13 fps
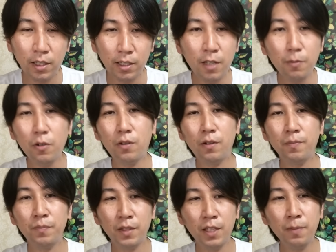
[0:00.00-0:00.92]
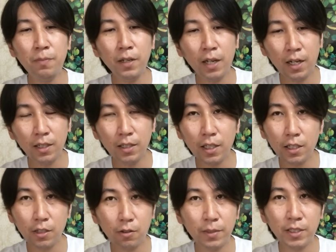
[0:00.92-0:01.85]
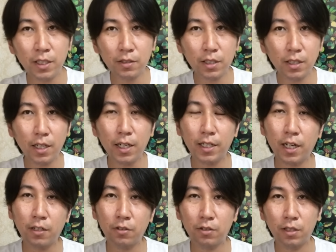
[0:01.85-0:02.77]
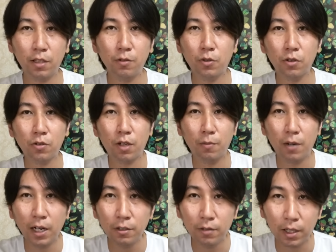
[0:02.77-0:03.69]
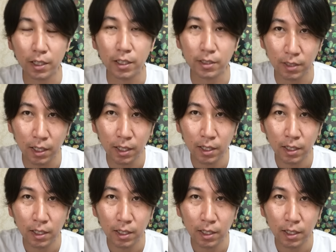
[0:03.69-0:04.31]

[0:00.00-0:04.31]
でもやっぱり半減期のめちゃくちゃ長い核っていうものとかもあるわけですね